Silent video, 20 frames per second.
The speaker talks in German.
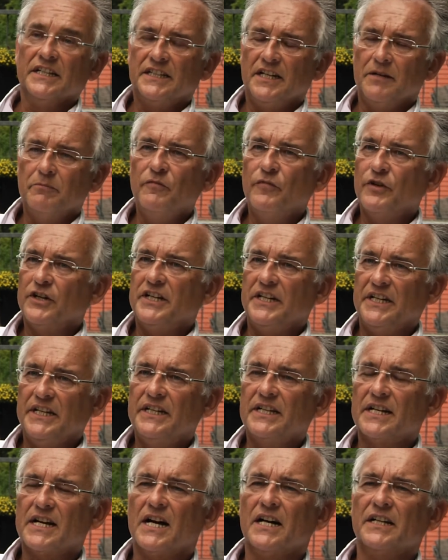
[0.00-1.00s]
dem würde
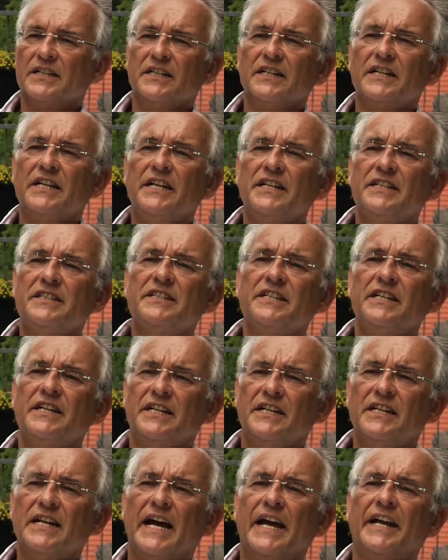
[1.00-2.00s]
ich raten, gehen Sie
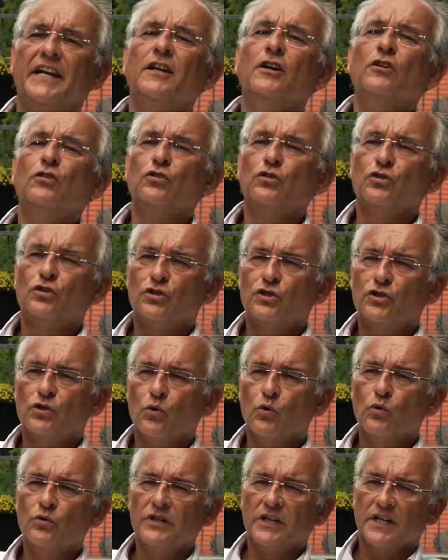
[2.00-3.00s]
in ein
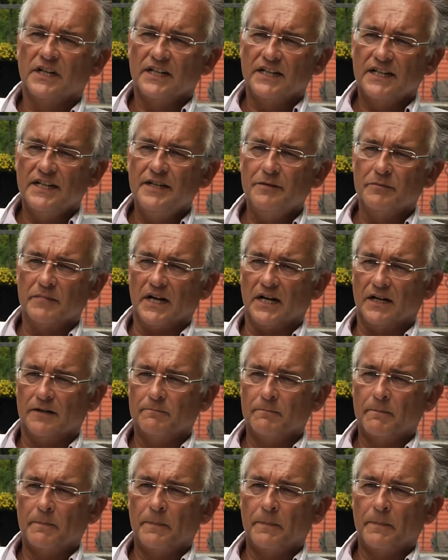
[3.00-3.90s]
Schonklima.